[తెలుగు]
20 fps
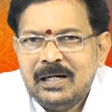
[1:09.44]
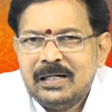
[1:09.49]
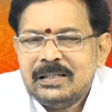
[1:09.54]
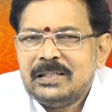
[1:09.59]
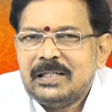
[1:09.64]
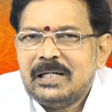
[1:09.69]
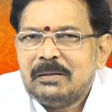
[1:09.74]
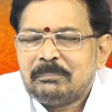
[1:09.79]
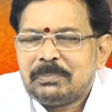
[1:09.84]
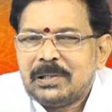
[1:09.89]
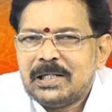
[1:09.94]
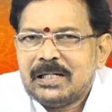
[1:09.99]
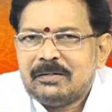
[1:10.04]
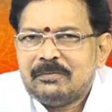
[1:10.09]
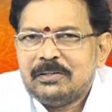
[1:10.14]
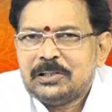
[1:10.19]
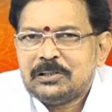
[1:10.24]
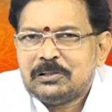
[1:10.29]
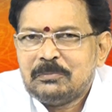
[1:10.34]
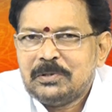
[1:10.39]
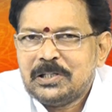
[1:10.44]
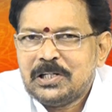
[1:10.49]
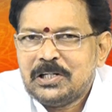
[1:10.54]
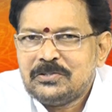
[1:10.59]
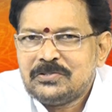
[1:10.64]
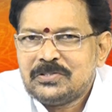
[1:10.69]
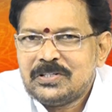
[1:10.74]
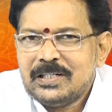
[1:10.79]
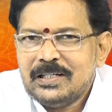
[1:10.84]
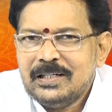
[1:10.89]
అది ఏప్రిల్ ఇరవై తొమ్మిది
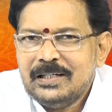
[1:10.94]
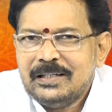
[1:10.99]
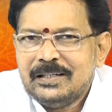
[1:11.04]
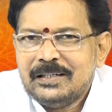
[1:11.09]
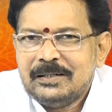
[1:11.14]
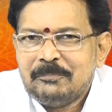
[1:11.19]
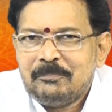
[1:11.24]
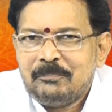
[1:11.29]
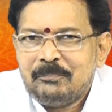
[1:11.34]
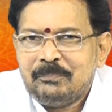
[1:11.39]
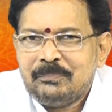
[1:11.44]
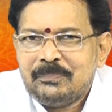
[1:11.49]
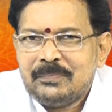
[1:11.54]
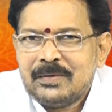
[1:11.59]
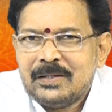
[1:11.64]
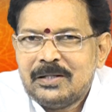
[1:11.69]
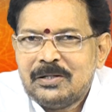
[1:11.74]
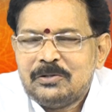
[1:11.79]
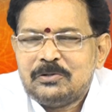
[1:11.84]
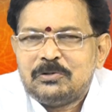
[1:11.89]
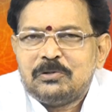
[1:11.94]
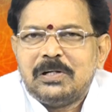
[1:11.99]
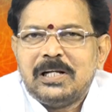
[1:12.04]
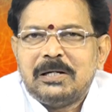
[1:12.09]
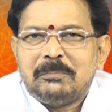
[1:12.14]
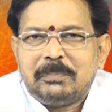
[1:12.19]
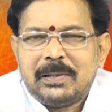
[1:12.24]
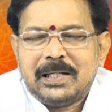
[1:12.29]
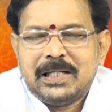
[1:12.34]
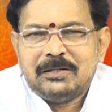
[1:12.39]
నుంచి
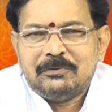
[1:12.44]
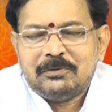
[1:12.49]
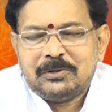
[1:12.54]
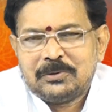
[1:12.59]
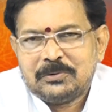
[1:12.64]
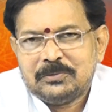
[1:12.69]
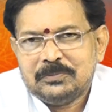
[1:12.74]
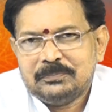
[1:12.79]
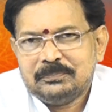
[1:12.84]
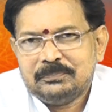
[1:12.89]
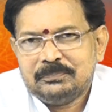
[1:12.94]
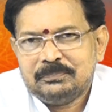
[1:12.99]
జూలై పన్నెండు వరకు